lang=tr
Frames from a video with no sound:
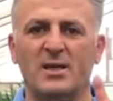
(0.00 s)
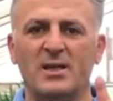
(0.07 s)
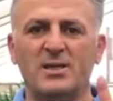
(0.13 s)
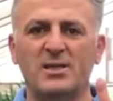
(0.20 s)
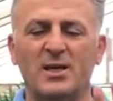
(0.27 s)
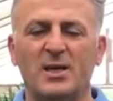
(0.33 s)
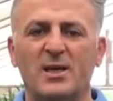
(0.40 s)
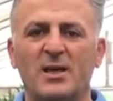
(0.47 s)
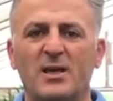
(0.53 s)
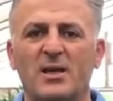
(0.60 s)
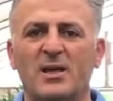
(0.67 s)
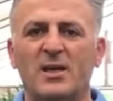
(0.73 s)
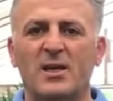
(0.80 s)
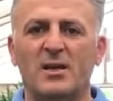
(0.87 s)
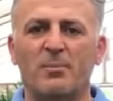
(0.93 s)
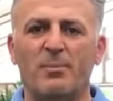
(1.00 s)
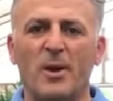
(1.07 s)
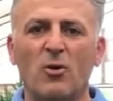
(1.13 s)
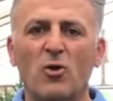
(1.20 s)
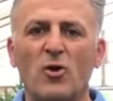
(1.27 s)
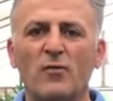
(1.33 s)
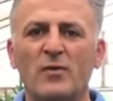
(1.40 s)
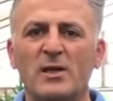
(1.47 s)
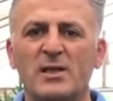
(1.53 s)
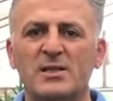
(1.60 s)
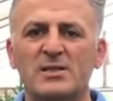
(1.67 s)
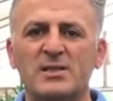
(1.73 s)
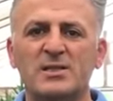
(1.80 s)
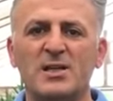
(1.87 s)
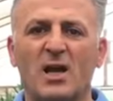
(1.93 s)
2. Begonvil'in
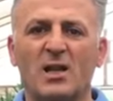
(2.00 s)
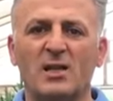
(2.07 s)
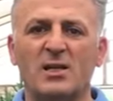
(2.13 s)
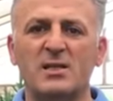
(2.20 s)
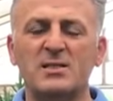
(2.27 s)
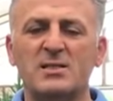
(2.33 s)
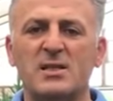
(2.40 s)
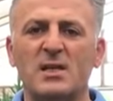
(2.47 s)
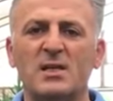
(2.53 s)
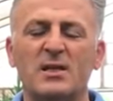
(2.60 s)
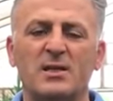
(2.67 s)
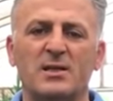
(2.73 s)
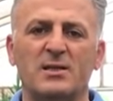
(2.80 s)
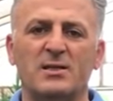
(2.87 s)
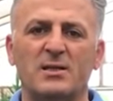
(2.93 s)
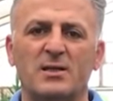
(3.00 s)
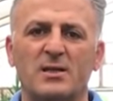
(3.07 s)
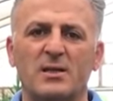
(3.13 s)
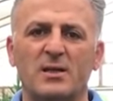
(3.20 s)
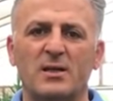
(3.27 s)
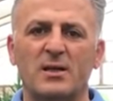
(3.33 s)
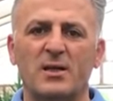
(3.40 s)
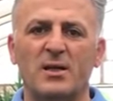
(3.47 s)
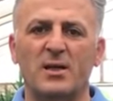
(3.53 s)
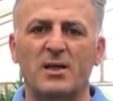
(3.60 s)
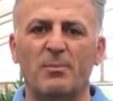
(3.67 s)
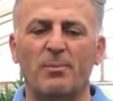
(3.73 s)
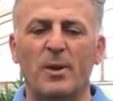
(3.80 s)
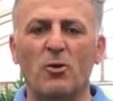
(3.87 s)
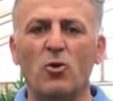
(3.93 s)
sıcaklık isteği nedir?
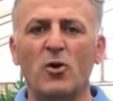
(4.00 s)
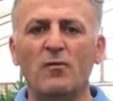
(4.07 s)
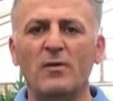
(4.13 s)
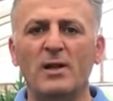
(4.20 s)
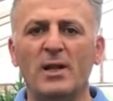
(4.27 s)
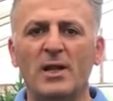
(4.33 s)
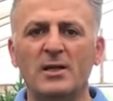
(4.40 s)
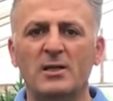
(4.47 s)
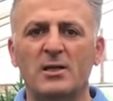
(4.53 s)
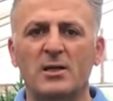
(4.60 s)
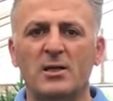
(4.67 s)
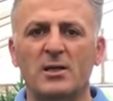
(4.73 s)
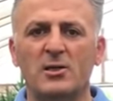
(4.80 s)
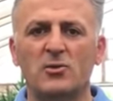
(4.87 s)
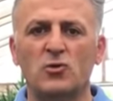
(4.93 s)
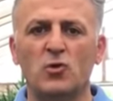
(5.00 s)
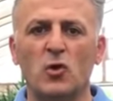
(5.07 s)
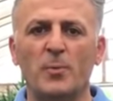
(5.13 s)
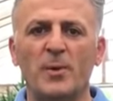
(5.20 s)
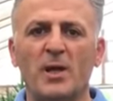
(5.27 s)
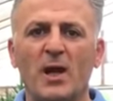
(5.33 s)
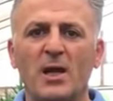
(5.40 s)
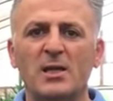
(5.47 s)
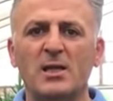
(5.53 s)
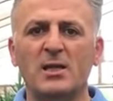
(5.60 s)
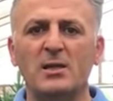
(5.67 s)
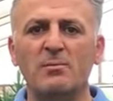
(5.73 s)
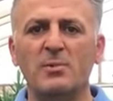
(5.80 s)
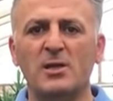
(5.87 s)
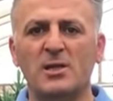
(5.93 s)
Begonviller tropikal
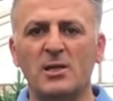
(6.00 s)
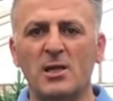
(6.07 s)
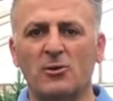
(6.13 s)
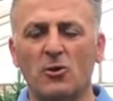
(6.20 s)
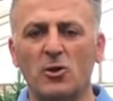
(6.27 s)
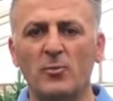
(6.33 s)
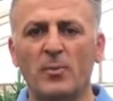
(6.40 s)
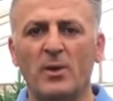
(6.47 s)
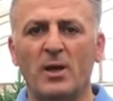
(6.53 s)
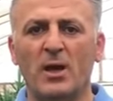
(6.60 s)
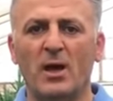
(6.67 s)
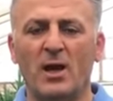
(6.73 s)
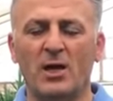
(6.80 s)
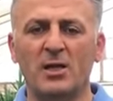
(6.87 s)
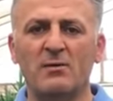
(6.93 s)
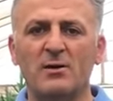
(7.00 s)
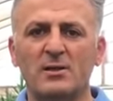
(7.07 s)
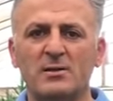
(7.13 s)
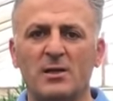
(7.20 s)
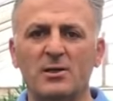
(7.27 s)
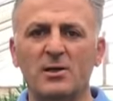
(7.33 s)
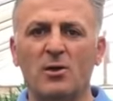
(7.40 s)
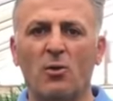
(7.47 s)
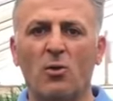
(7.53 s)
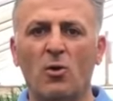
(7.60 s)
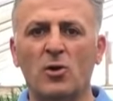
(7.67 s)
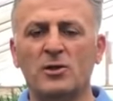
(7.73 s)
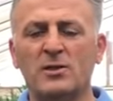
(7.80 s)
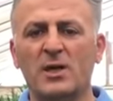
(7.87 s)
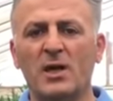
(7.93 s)
iklim bitkileri olup ana vatanı
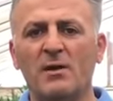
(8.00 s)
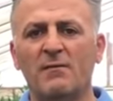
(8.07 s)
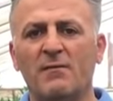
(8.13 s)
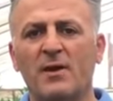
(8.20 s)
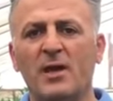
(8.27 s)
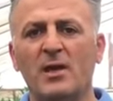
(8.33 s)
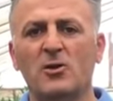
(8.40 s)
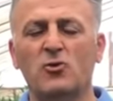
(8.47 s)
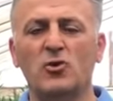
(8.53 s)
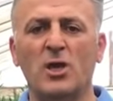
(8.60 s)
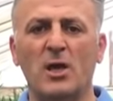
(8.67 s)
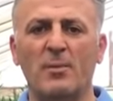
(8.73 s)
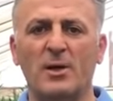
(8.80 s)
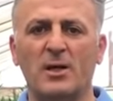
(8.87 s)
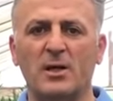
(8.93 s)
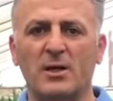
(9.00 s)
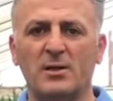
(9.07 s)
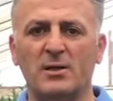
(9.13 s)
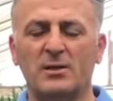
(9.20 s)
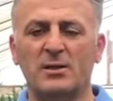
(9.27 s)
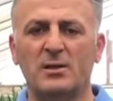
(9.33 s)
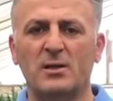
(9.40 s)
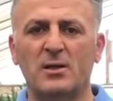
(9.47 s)
Orta ve Güney Amerika'dır.